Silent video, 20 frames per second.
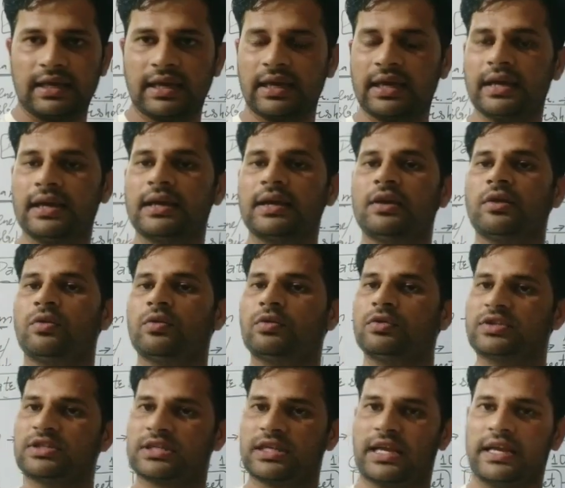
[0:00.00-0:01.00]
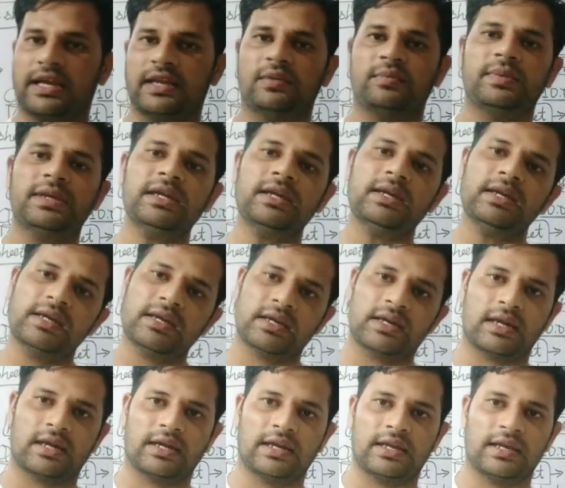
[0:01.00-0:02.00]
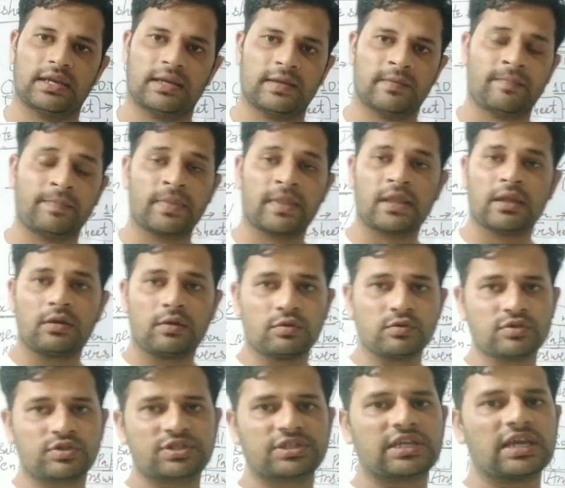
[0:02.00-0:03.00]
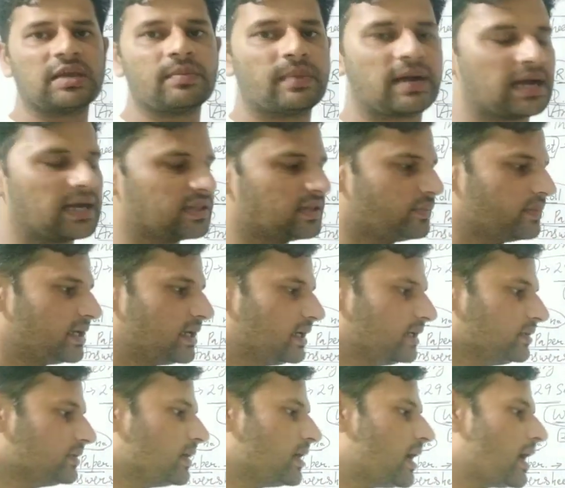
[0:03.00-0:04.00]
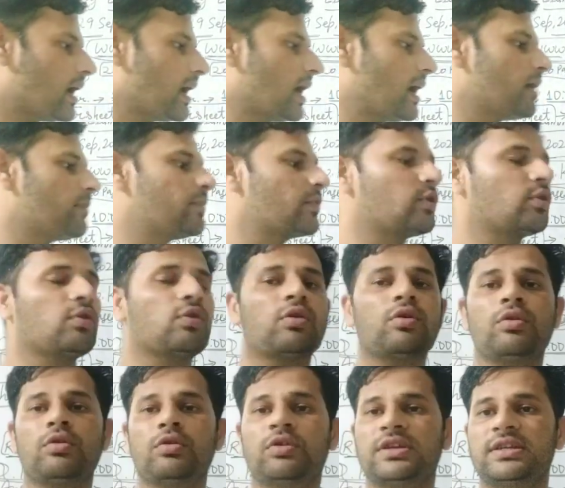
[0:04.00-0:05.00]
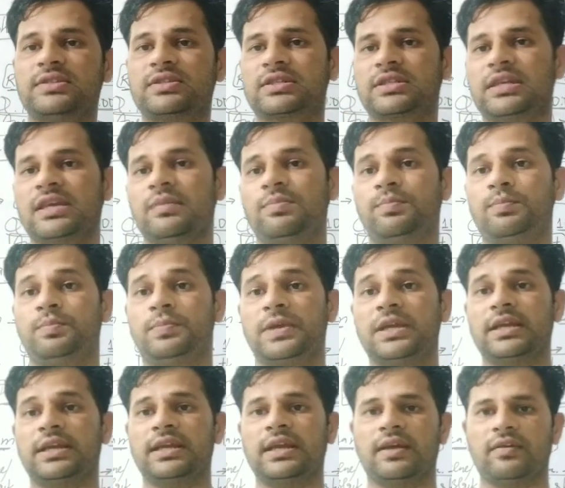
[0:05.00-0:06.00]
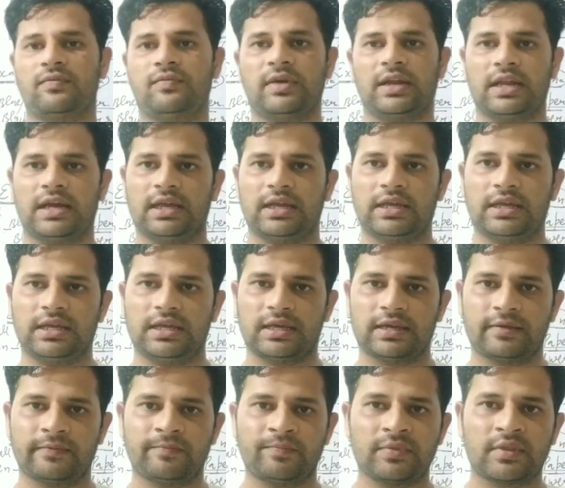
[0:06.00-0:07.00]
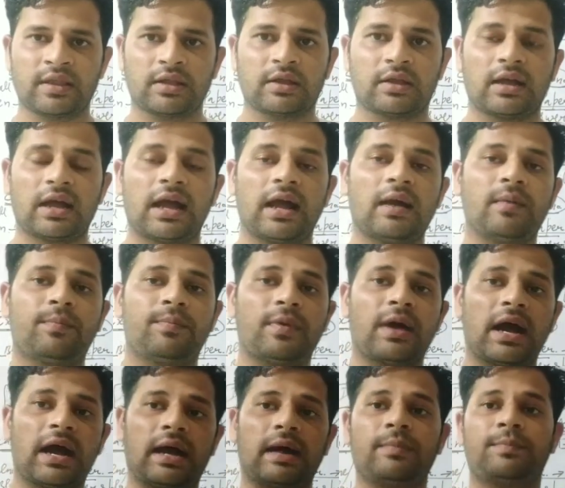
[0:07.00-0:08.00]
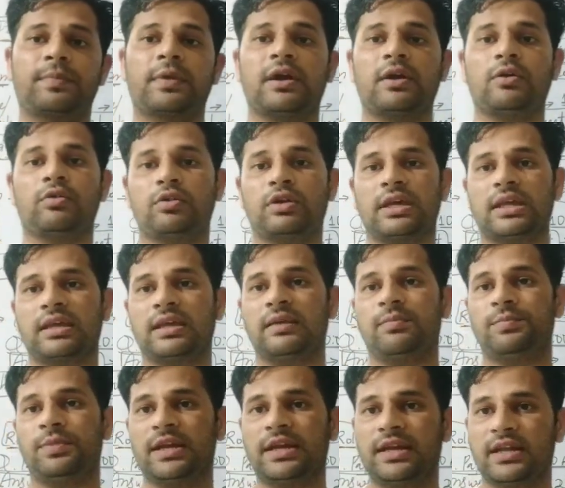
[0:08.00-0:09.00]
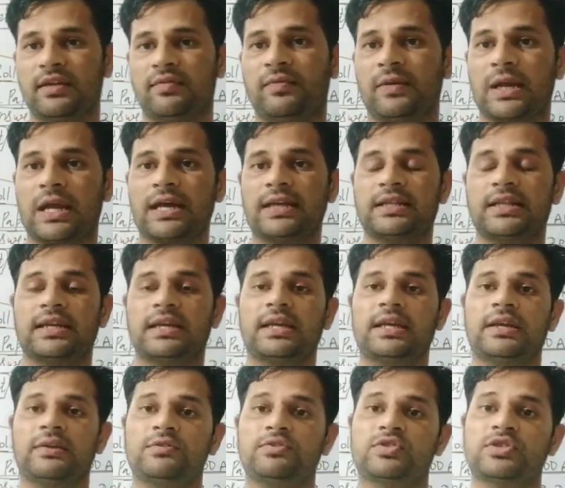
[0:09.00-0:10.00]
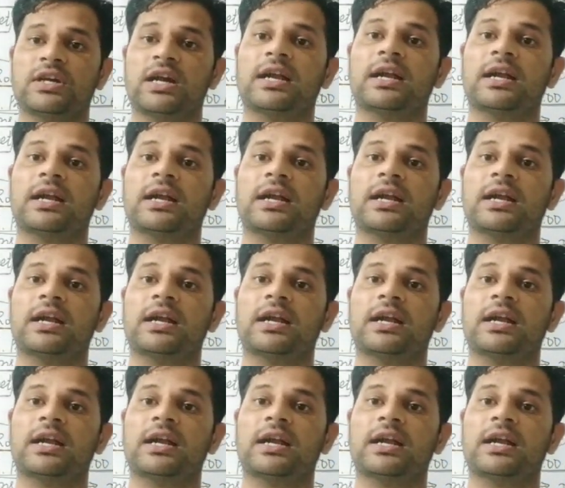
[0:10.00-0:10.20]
है और साइन भी करने हैं उसके बाद में आपको इसकी पीडीएफ बनानी है अब आप कहोगे कि पीडीएफ बना देंगे उसका